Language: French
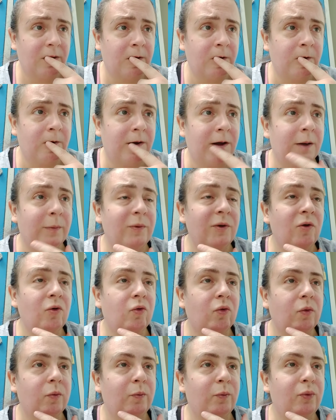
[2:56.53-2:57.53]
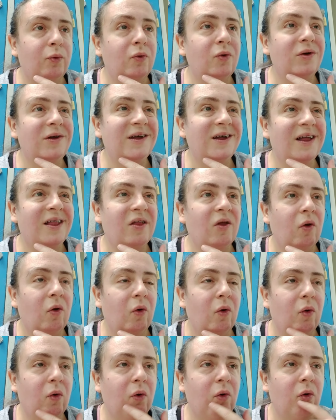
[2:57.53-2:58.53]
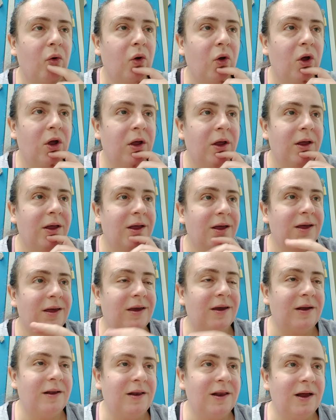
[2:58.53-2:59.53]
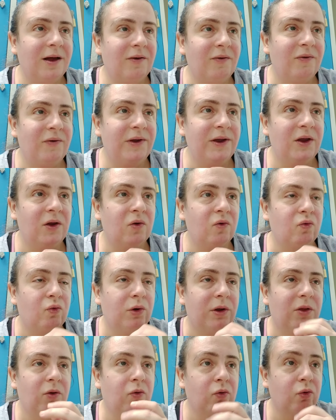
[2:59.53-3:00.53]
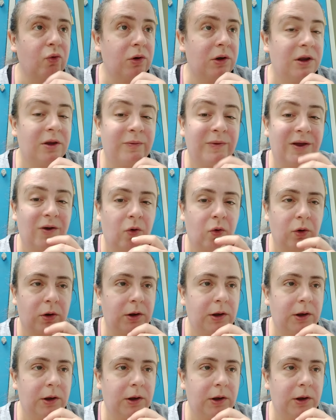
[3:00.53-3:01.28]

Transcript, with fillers: Euh, après, on peut être euh, énervé ou être entre guillemets en